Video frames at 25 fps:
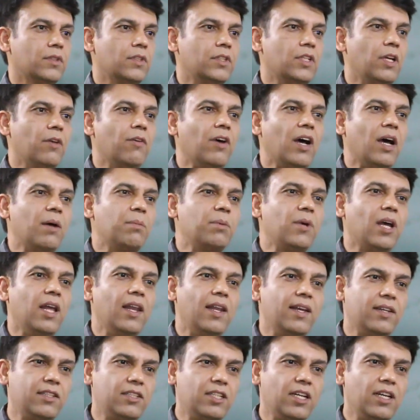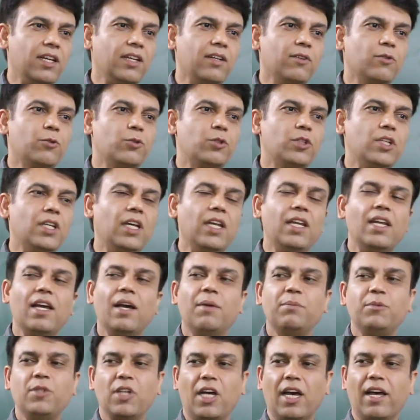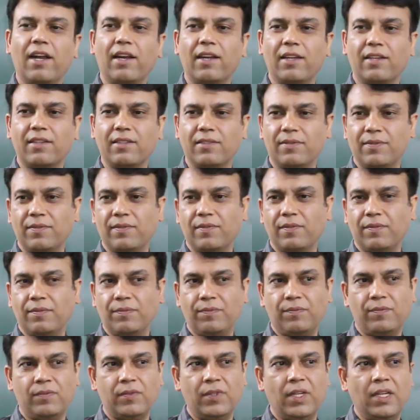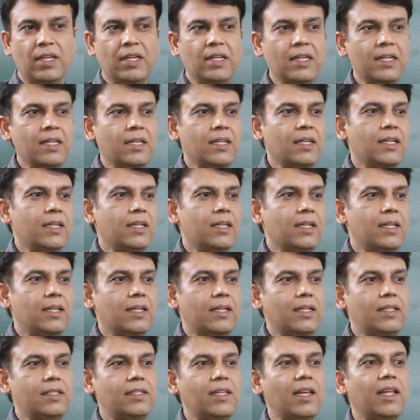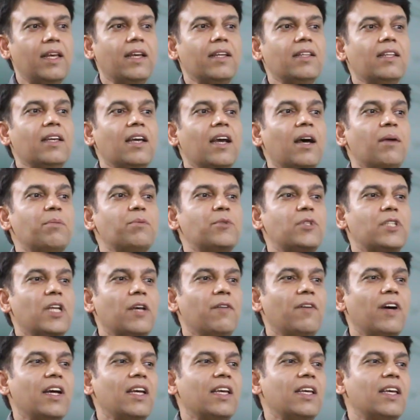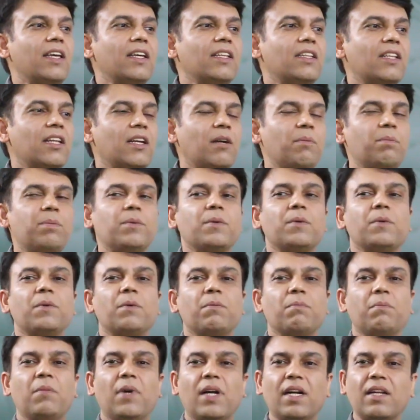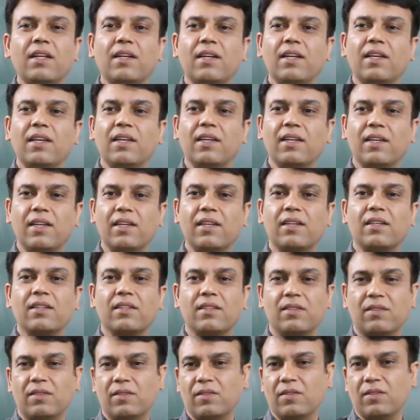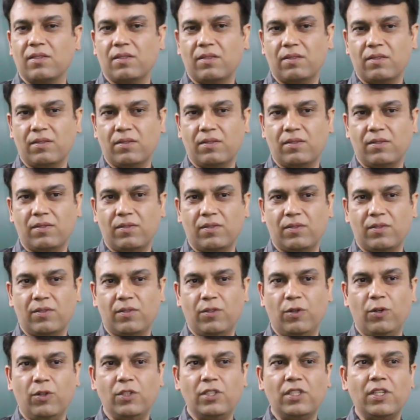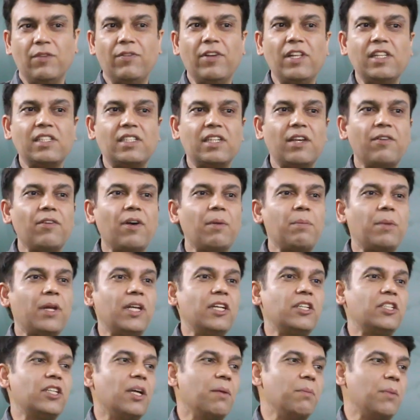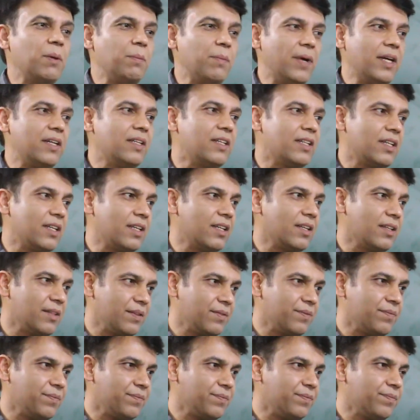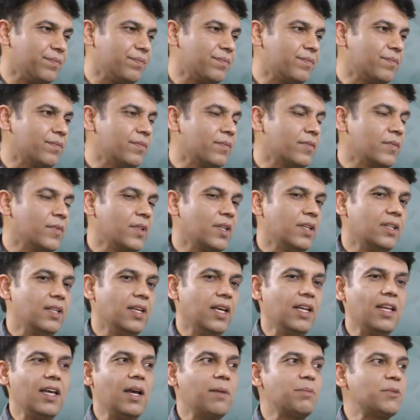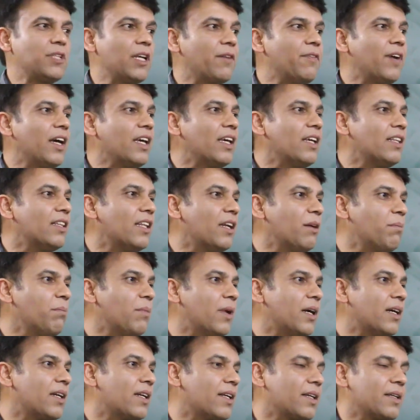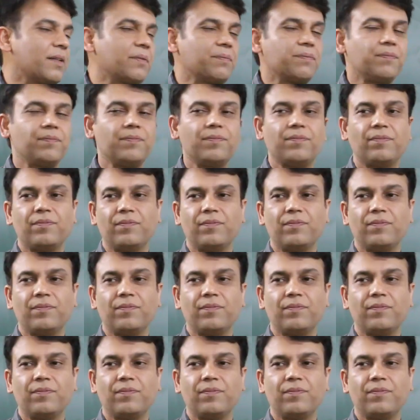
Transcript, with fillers: सेवा आपका लक्ष्य है उसी के लिए आप जा रहे हैं इसलिए यदि आप सेवा की तरफ बढ़ रहे हैं और सिविल सेवा परीक्षा में बैठ रहे हैं यानी आप सेवा की तरफ बढ़ रहे हैं